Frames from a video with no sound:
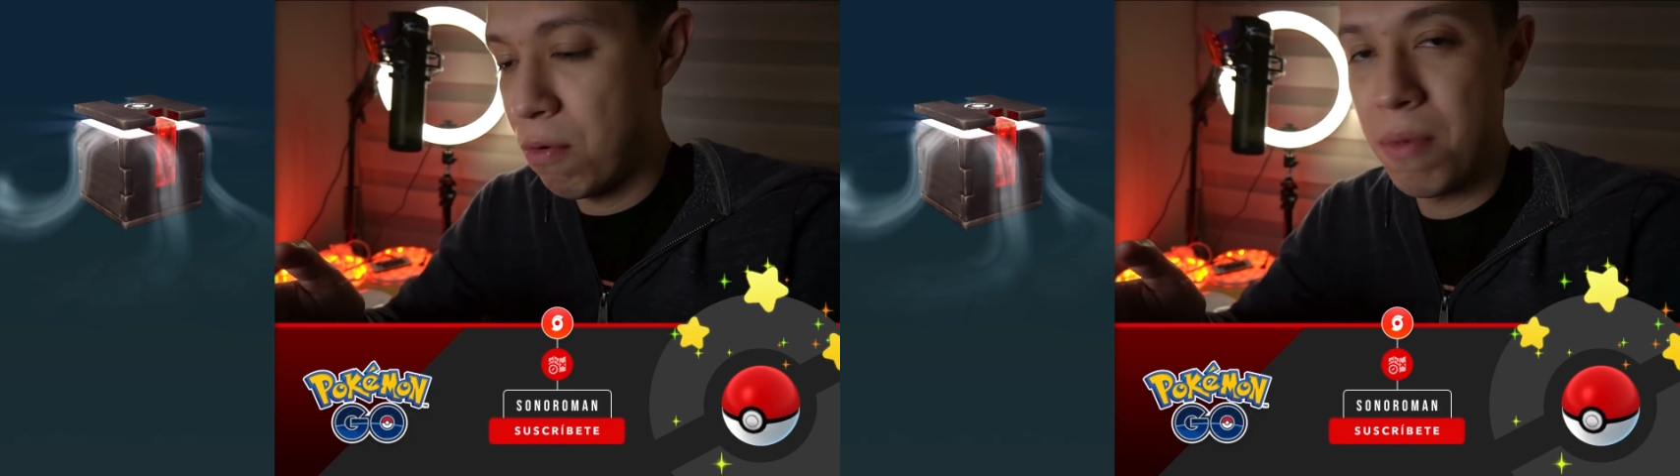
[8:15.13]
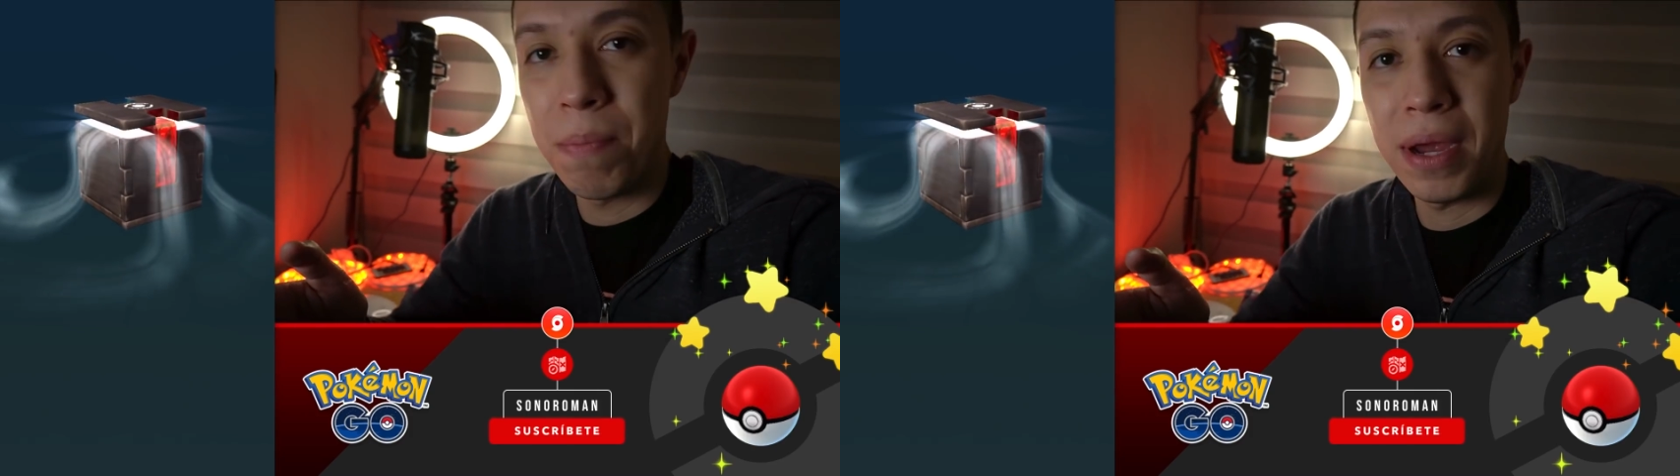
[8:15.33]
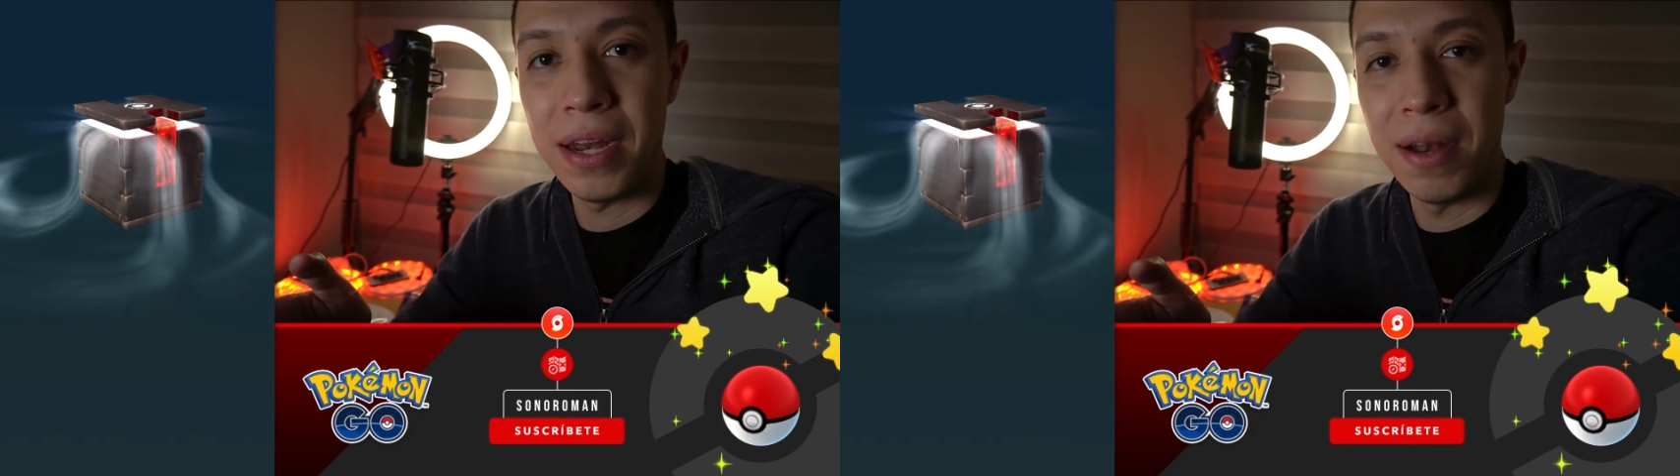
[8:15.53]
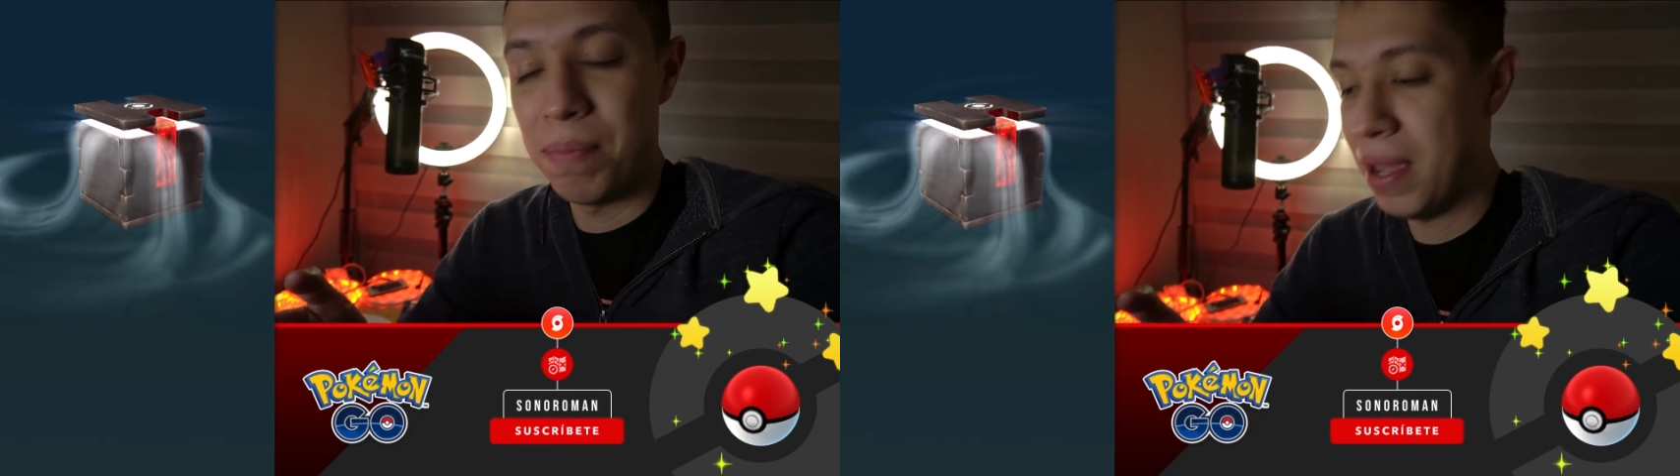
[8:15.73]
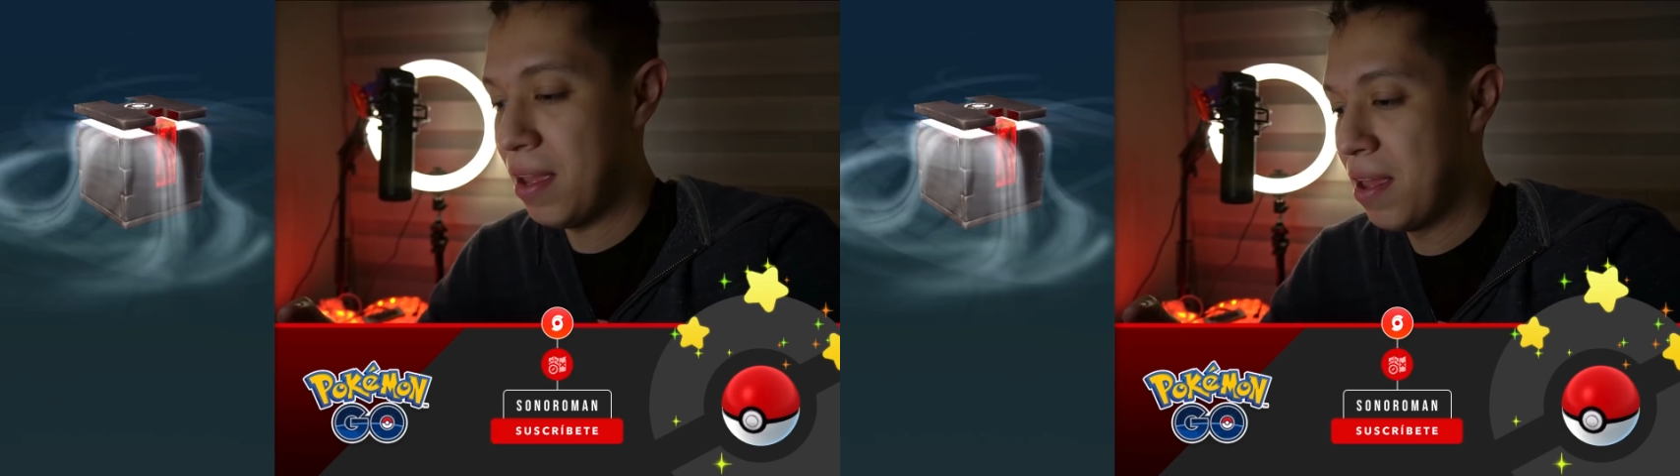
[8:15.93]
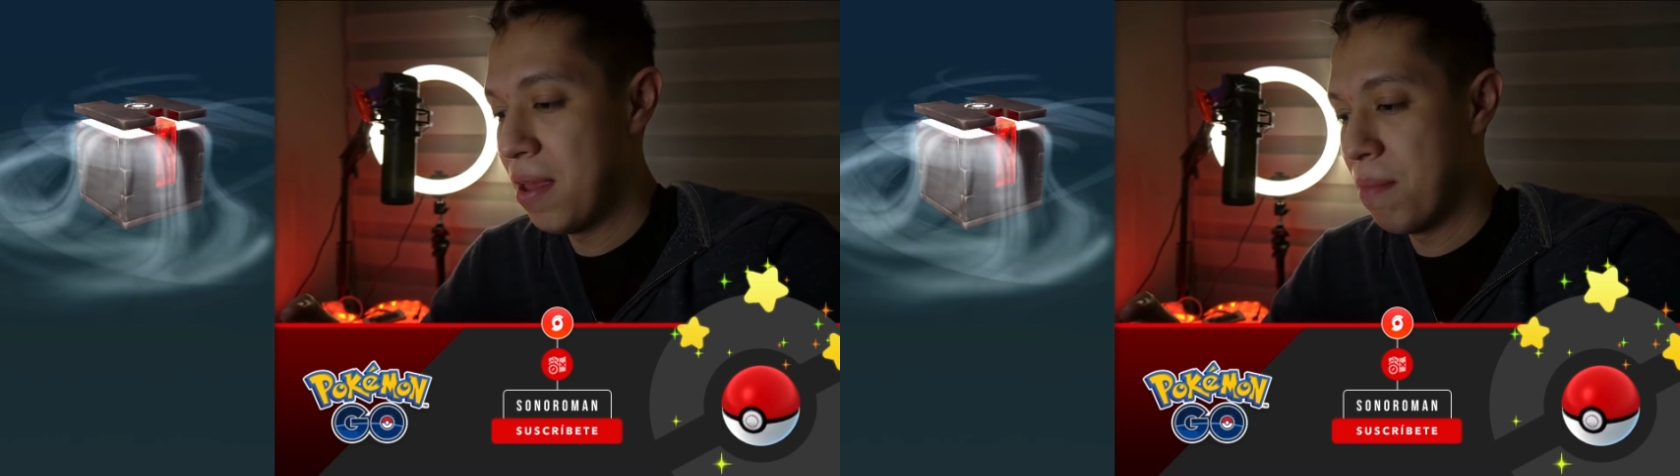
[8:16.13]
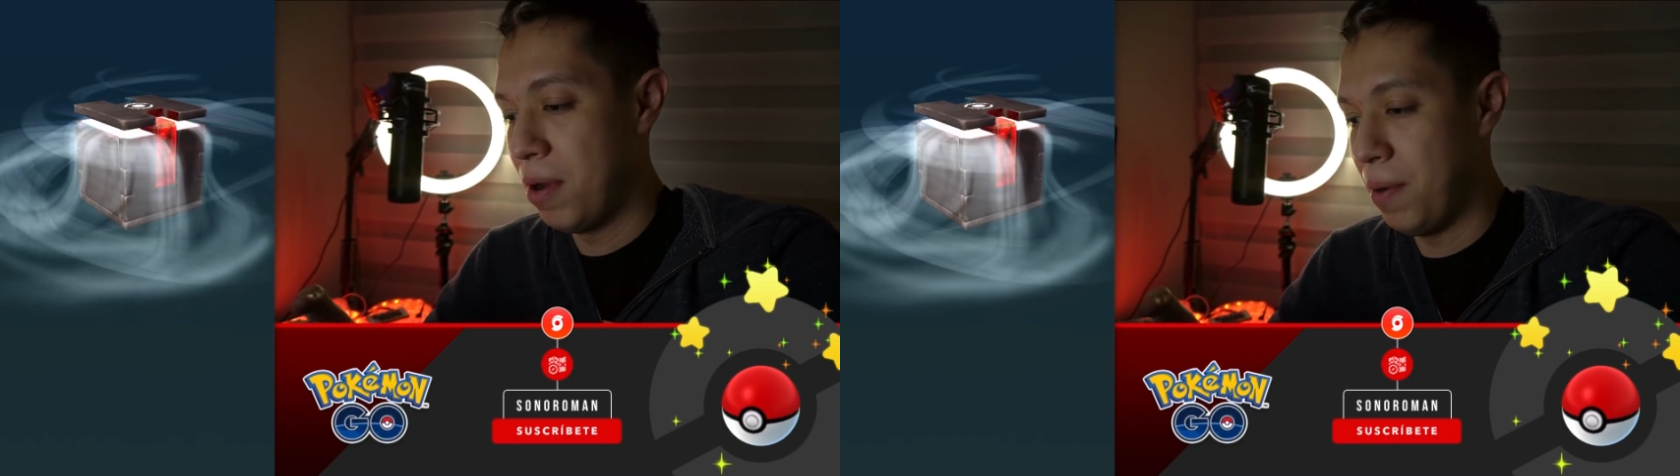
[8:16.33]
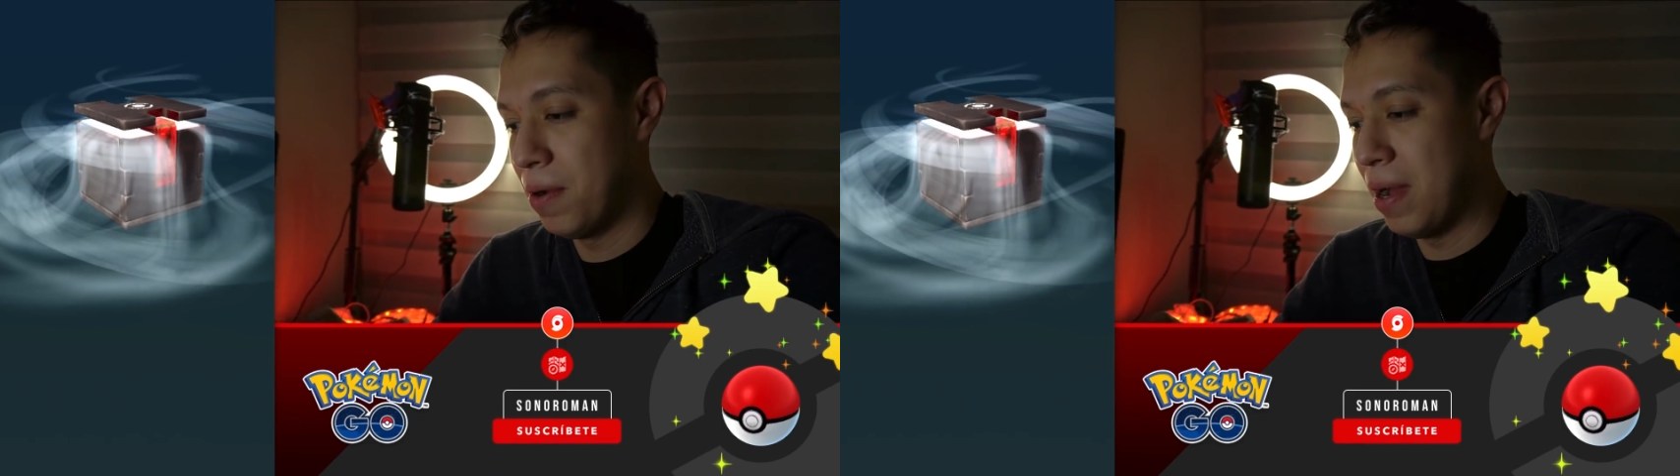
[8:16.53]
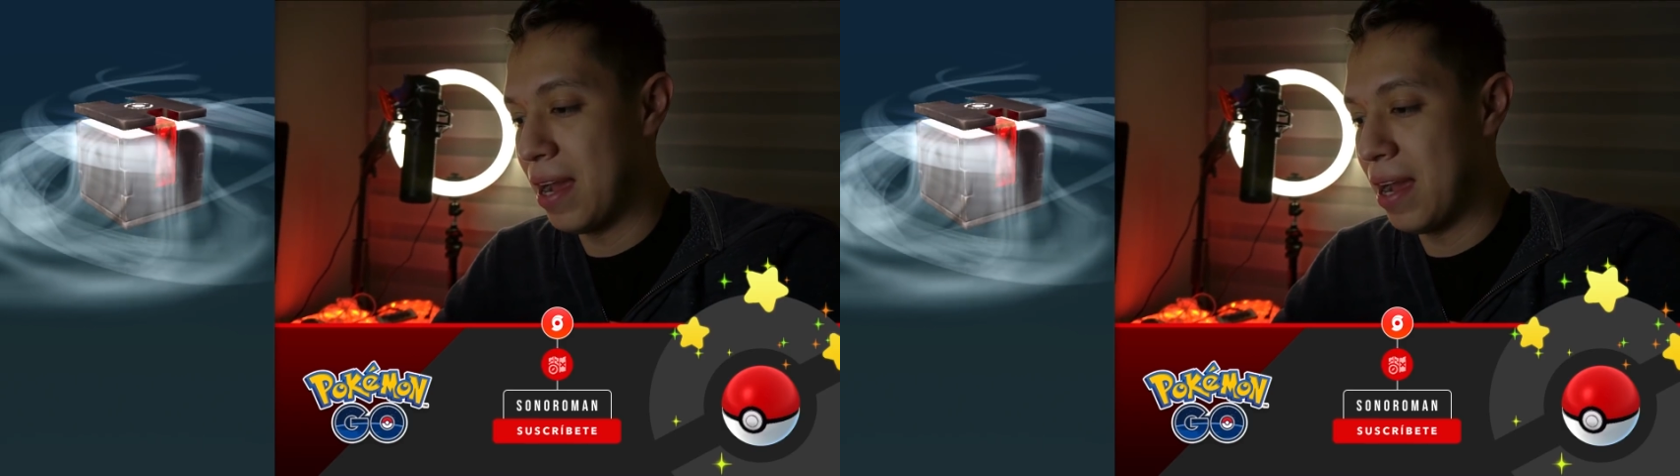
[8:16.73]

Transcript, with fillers: me pegué en el pie. Pero bueno,